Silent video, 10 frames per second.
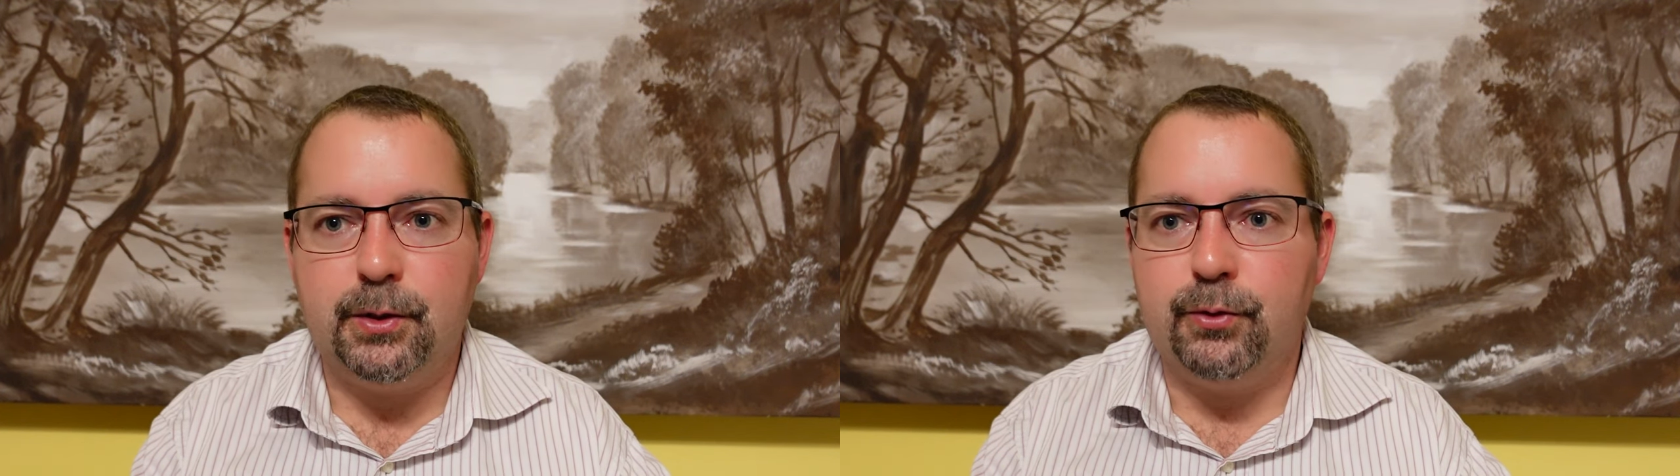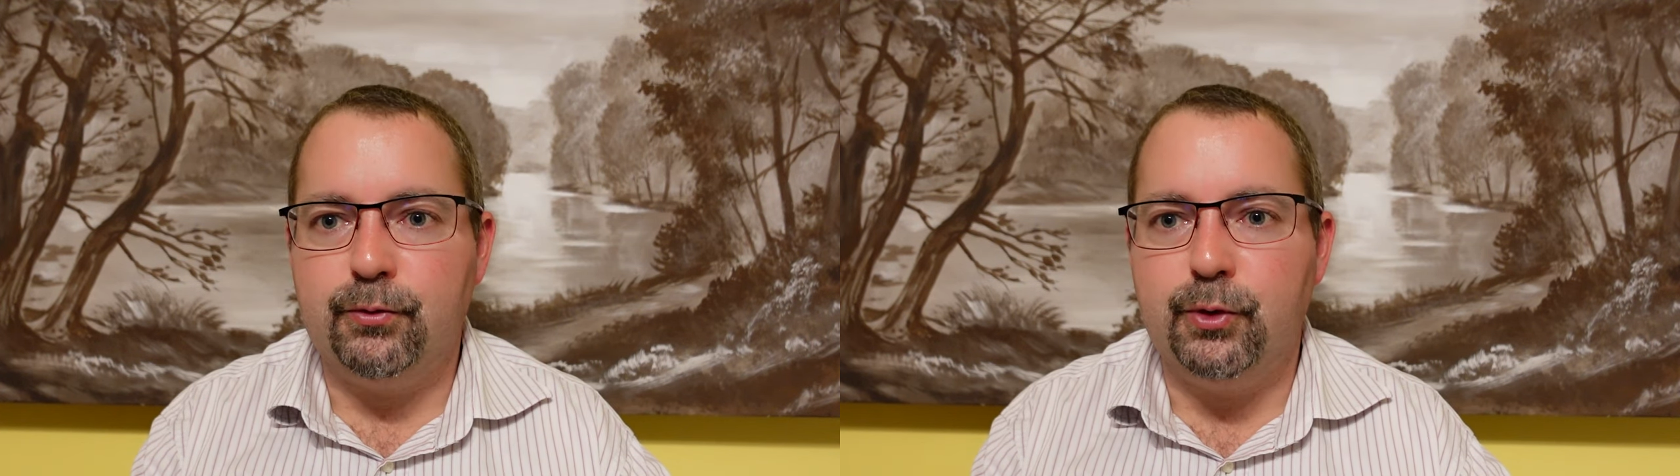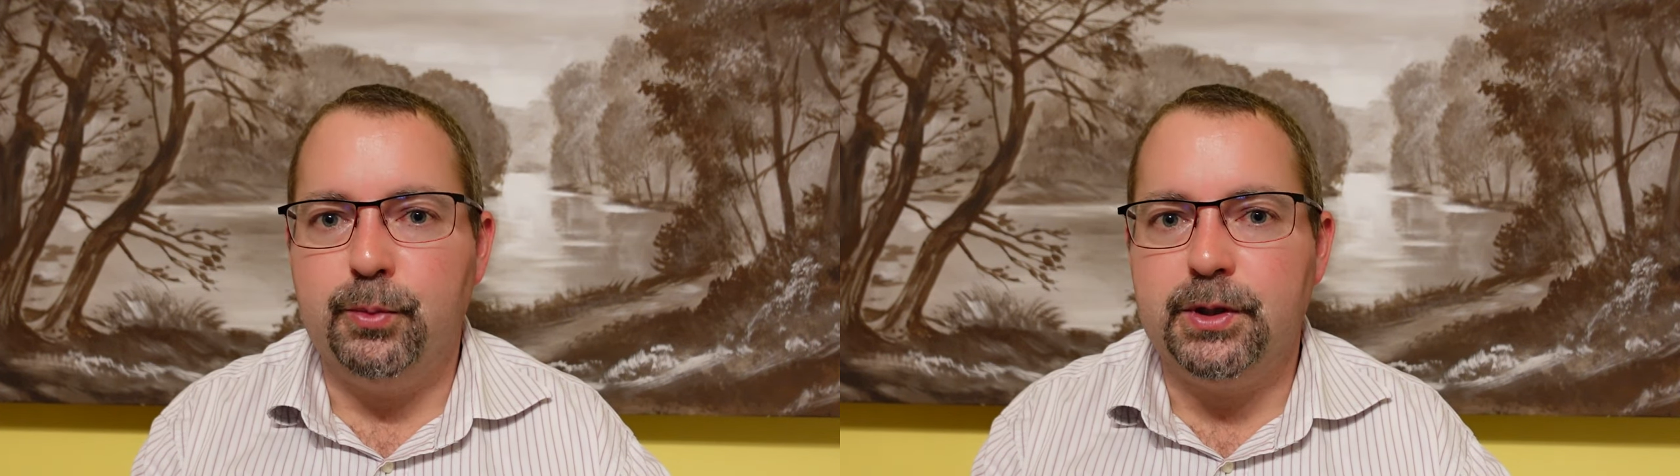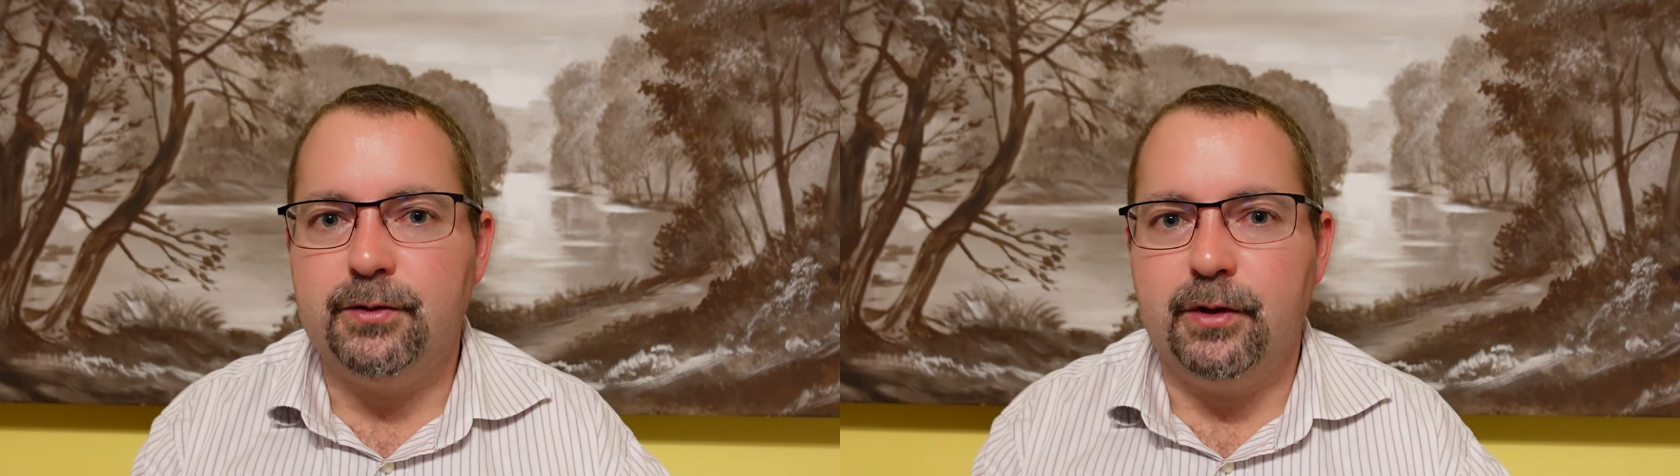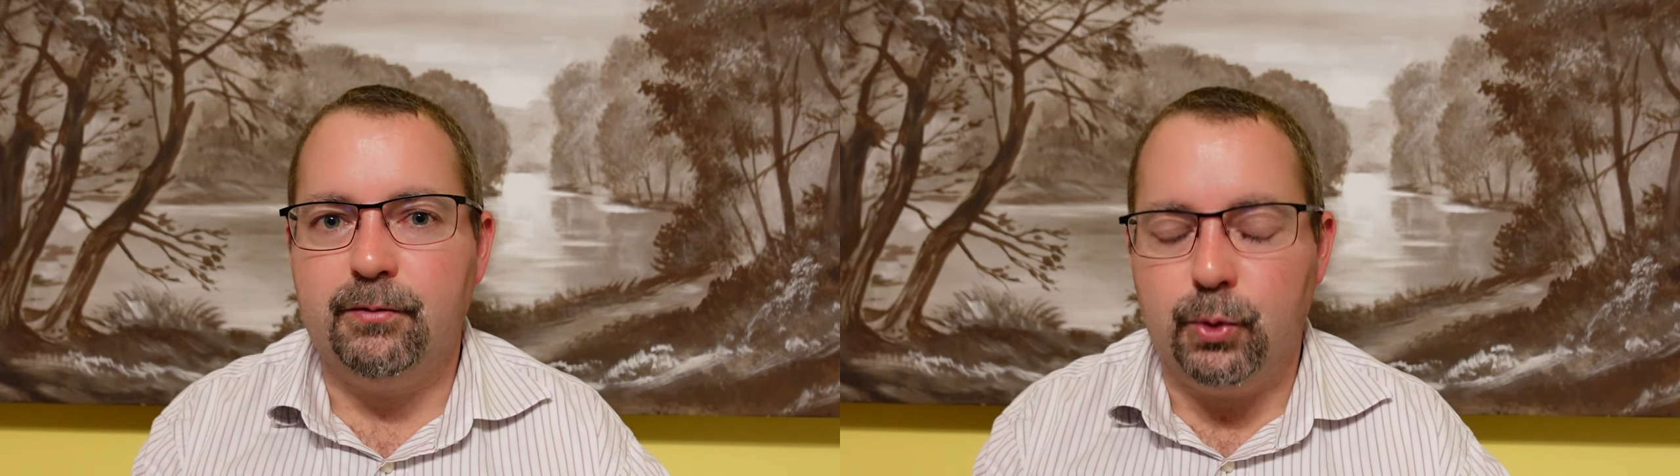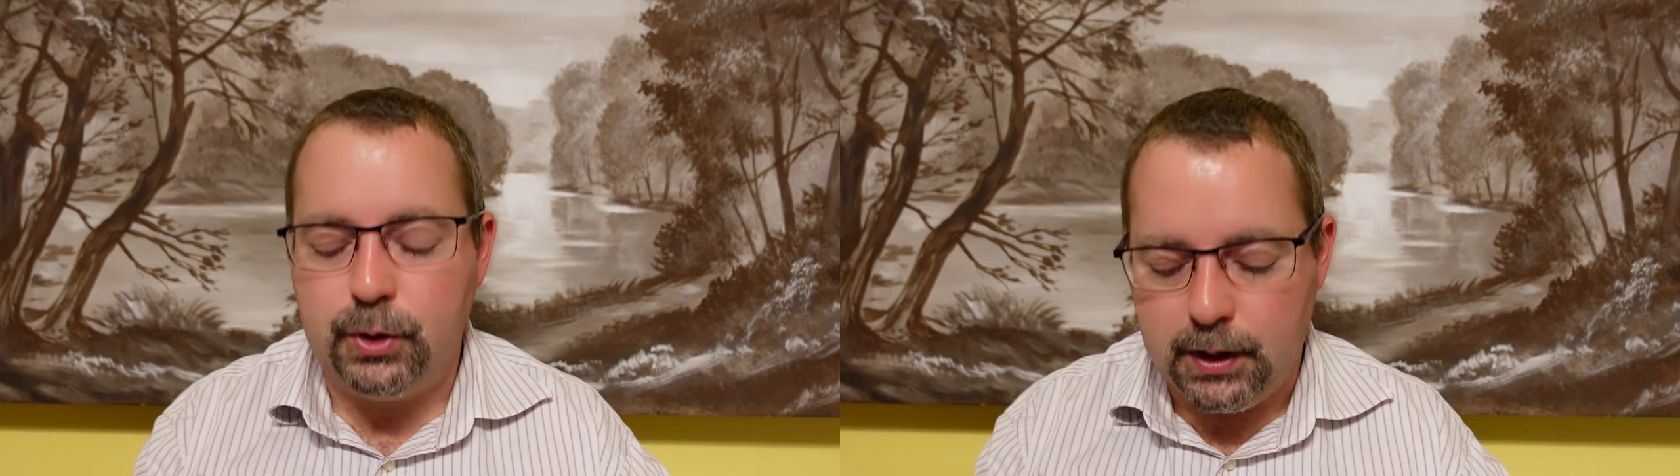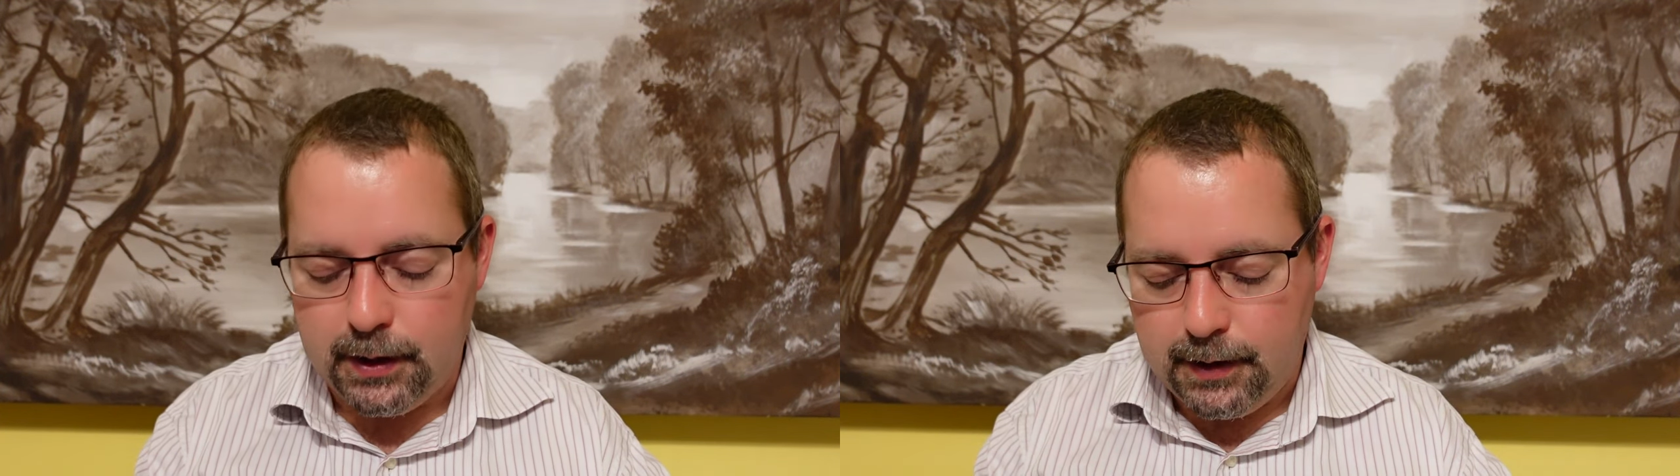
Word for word: und fühle mich sehr wohl